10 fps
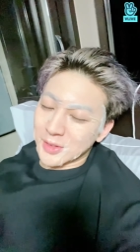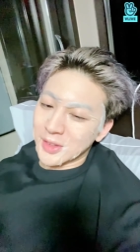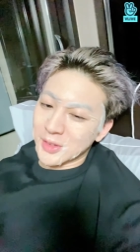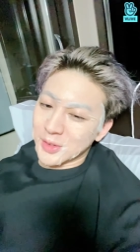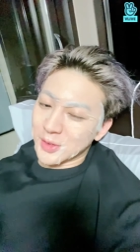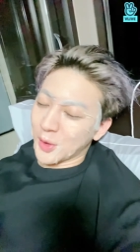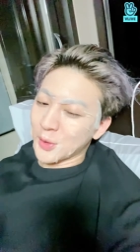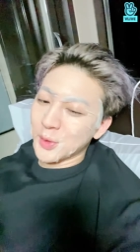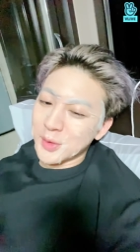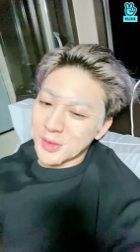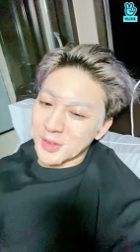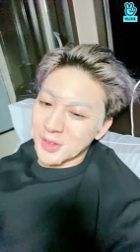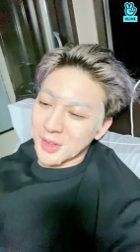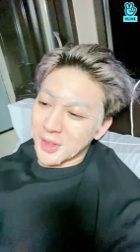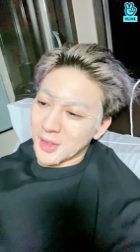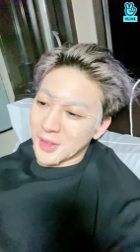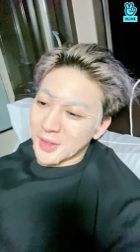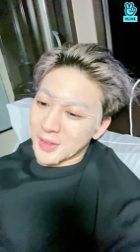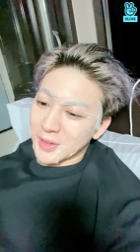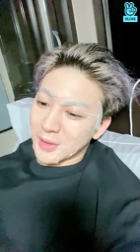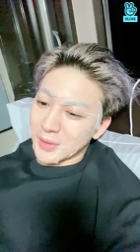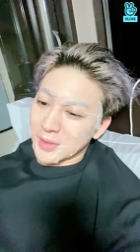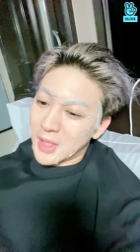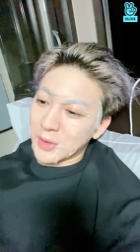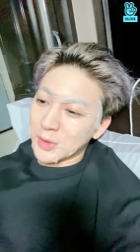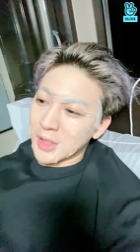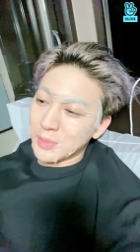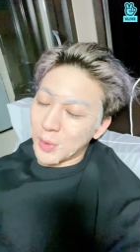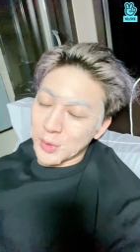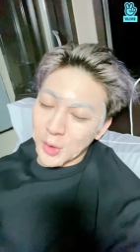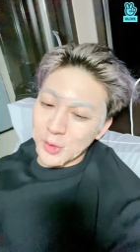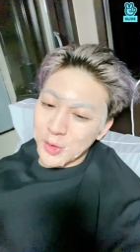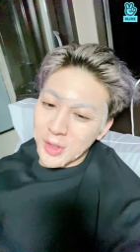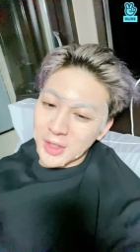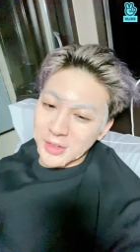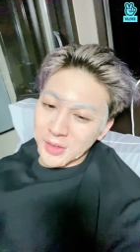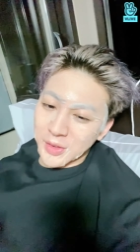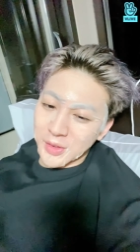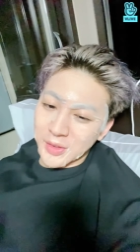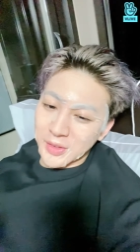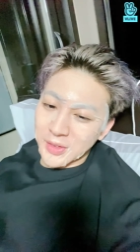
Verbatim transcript: 근데 저도 찬우 사진 보고 전줄 알았어요.